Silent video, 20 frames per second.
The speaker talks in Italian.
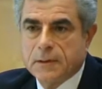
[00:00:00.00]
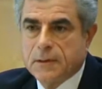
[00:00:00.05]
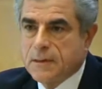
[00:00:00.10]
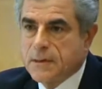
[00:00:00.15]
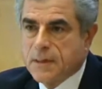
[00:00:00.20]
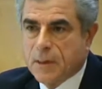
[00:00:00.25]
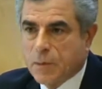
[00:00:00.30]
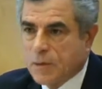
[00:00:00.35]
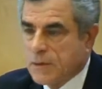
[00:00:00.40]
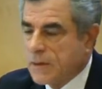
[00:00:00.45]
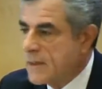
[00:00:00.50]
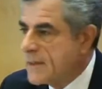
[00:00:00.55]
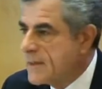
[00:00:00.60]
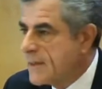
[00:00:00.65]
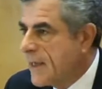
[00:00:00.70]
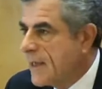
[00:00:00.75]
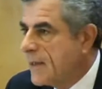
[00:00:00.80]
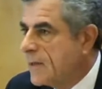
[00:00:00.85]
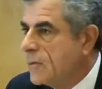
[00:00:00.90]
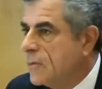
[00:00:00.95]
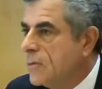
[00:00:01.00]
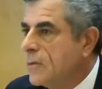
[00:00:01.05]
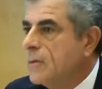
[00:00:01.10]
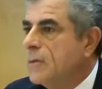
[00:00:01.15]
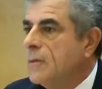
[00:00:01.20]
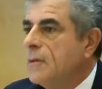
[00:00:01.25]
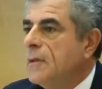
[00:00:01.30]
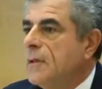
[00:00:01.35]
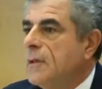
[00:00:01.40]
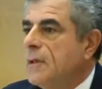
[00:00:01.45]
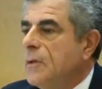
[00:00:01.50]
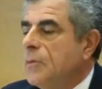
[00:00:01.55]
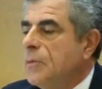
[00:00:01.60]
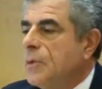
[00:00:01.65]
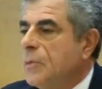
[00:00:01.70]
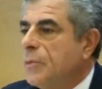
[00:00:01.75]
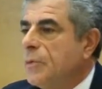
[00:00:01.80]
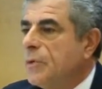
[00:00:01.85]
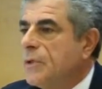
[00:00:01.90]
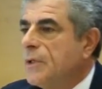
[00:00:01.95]
ci stiamo attrezzando
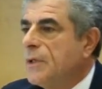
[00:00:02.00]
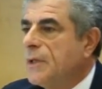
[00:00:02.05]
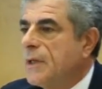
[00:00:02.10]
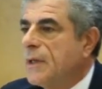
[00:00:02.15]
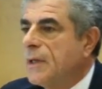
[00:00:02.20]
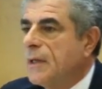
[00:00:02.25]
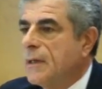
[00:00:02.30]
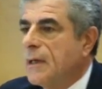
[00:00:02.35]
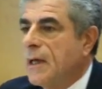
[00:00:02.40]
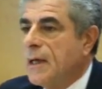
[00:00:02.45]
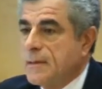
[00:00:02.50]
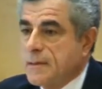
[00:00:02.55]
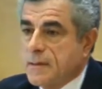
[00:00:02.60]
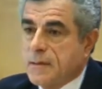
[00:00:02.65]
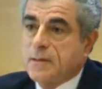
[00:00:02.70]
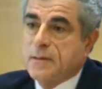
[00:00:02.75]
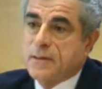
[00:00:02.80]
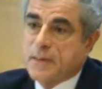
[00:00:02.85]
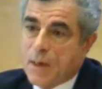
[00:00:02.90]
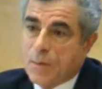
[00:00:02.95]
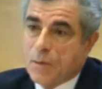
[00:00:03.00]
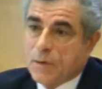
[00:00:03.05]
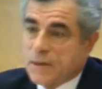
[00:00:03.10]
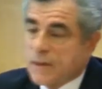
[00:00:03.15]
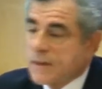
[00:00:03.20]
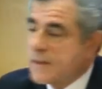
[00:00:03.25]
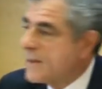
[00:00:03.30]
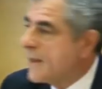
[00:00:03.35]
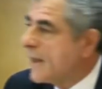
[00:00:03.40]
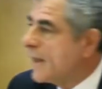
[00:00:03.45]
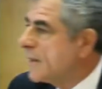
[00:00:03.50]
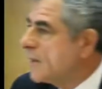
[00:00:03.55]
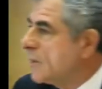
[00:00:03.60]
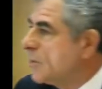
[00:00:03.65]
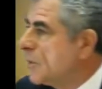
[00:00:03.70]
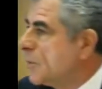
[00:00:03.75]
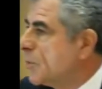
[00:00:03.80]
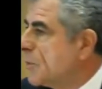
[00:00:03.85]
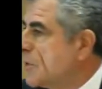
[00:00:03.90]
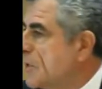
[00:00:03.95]
per poter, anzi ci siamo
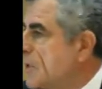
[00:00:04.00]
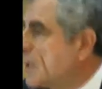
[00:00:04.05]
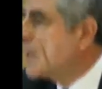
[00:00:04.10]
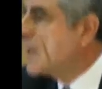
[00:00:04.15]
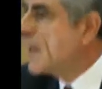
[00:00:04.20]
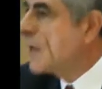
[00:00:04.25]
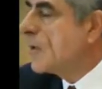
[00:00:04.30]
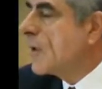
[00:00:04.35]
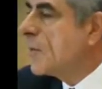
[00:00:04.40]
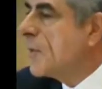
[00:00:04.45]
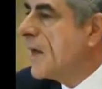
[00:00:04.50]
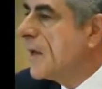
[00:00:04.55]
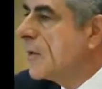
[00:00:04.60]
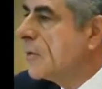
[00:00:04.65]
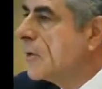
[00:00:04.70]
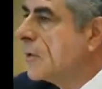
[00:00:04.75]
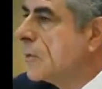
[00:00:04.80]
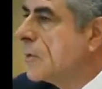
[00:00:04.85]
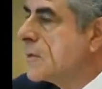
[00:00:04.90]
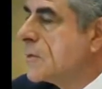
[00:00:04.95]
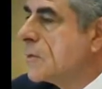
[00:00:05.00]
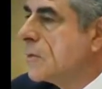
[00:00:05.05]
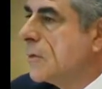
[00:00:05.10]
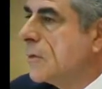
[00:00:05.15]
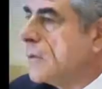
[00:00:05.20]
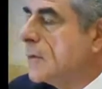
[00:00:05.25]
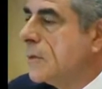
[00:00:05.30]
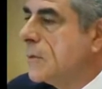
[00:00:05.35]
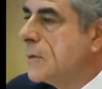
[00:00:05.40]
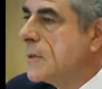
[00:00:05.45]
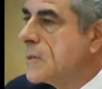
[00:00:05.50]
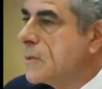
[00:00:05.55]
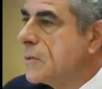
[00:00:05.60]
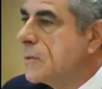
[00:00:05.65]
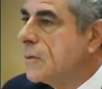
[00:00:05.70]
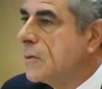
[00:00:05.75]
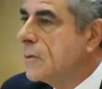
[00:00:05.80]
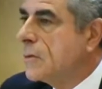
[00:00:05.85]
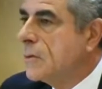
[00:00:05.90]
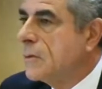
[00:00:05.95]
attrezzati per poter dare una mano in
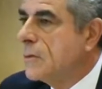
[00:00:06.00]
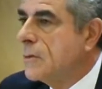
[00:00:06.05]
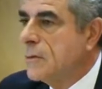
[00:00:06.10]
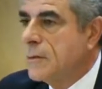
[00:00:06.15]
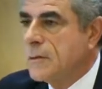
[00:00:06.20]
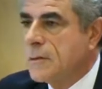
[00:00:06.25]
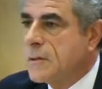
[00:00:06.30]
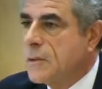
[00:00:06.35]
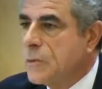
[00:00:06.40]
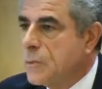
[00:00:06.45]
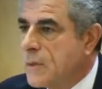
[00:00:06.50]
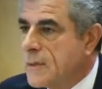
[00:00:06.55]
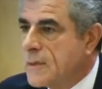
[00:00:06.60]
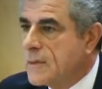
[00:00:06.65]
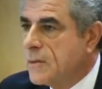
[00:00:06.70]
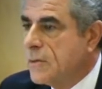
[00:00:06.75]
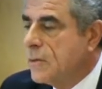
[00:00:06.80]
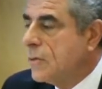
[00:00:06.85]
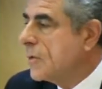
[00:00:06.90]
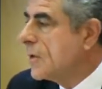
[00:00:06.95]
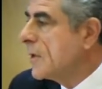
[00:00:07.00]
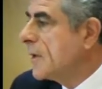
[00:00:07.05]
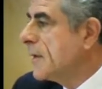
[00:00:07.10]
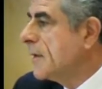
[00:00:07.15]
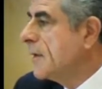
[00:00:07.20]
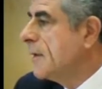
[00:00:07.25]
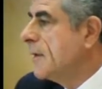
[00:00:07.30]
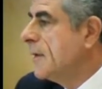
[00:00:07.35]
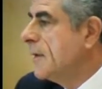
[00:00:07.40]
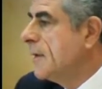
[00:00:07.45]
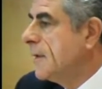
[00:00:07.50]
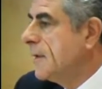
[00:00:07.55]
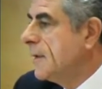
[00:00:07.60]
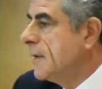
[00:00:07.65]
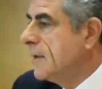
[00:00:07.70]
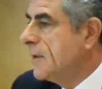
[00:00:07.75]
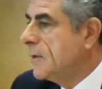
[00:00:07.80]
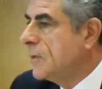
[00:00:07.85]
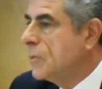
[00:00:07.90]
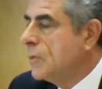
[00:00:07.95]
questa situazione
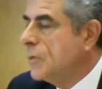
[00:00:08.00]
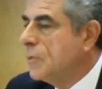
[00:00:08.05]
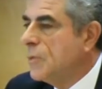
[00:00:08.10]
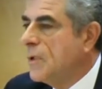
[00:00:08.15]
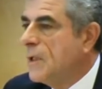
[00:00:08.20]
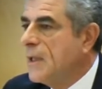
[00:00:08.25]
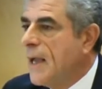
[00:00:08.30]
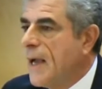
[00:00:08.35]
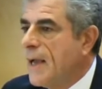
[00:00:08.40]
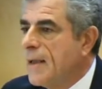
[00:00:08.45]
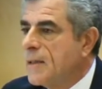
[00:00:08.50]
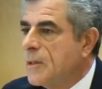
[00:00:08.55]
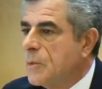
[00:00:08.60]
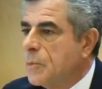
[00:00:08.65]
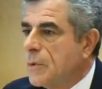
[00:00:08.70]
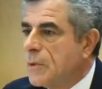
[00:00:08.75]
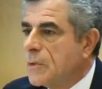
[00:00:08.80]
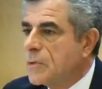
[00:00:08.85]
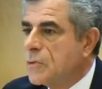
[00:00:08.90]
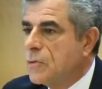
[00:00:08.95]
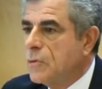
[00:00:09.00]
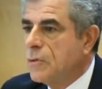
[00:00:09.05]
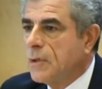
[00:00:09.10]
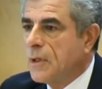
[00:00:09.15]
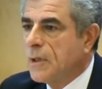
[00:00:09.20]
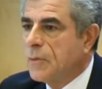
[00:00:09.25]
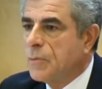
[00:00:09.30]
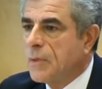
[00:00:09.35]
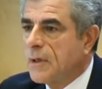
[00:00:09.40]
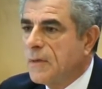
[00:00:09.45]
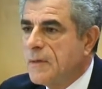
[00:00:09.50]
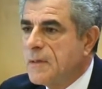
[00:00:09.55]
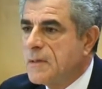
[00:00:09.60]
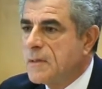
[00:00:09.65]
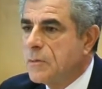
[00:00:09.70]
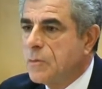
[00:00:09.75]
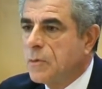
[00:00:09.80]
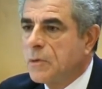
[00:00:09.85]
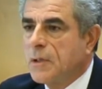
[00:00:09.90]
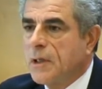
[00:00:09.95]
in cui migliaia di persone in
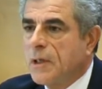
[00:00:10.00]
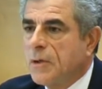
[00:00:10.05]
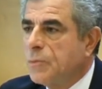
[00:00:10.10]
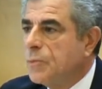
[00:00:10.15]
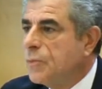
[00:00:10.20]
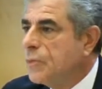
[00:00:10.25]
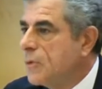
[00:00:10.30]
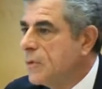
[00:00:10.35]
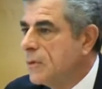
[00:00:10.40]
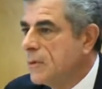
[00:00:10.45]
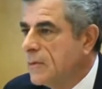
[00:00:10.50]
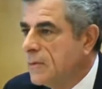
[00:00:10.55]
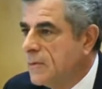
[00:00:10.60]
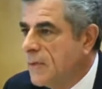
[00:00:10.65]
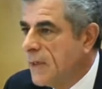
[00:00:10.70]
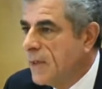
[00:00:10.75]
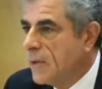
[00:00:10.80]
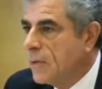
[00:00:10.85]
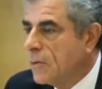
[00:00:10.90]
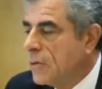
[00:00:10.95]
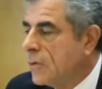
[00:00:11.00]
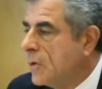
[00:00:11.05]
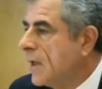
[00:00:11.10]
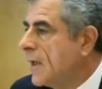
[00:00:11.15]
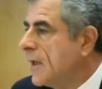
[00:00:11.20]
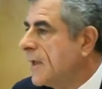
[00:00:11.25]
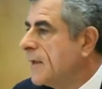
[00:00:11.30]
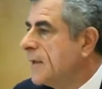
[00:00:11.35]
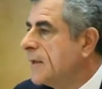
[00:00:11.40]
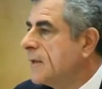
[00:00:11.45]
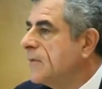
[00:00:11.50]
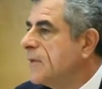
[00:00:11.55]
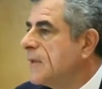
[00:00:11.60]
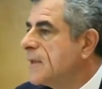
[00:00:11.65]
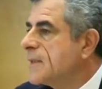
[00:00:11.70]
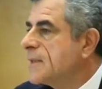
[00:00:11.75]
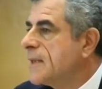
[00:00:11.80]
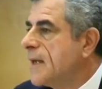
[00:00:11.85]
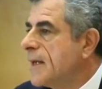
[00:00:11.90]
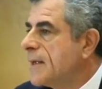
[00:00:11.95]
brevissimo tempo vengono a
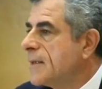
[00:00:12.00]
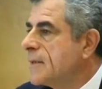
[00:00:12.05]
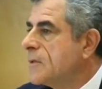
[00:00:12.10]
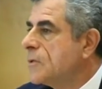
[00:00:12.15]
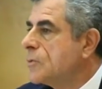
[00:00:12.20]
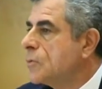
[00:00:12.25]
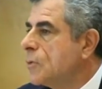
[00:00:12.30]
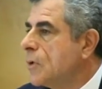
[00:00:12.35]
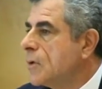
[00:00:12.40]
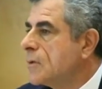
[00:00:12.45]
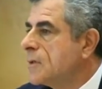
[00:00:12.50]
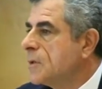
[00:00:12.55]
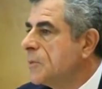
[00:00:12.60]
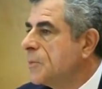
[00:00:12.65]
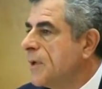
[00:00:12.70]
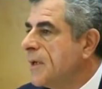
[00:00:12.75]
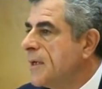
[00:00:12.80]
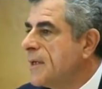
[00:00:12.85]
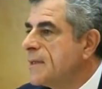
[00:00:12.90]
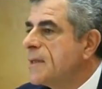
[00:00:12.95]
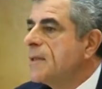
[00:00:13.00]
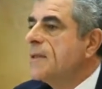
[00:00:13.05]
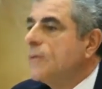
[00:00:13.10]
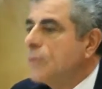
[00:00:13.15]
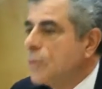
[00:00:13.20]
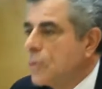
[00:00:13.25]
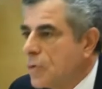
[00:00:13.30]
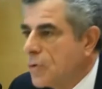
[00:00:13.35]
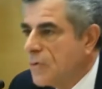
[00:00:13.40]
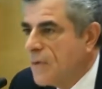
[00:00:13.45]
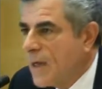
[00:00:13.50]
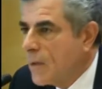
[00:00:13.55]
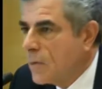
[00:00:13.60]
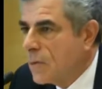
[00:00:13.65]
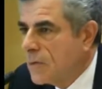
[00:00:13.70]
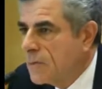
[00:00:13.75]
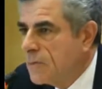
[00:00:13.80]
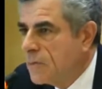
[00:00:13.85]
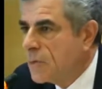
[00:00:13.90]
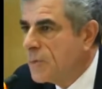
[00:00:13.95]
riversarsi sui nostri paesi e devono trovare
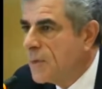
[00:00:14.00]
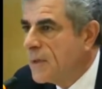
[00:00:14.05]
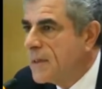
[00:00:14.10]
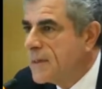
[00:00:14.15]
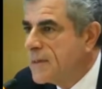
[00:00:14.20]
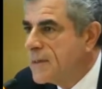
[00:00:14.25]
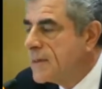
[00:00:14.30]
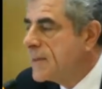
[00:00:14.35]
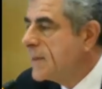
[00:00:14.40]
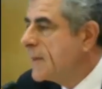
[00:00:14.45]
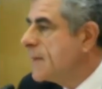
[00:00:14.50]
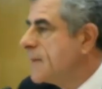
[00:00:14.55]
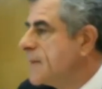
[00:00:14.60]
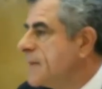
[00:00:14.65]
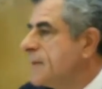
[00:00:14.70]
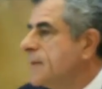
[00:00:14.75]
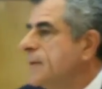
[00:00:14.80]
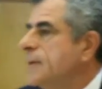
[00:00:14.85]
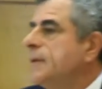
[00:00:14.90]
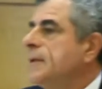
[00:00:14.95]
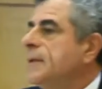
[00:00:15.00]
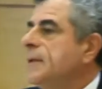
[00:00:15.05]
una forma di assistenza.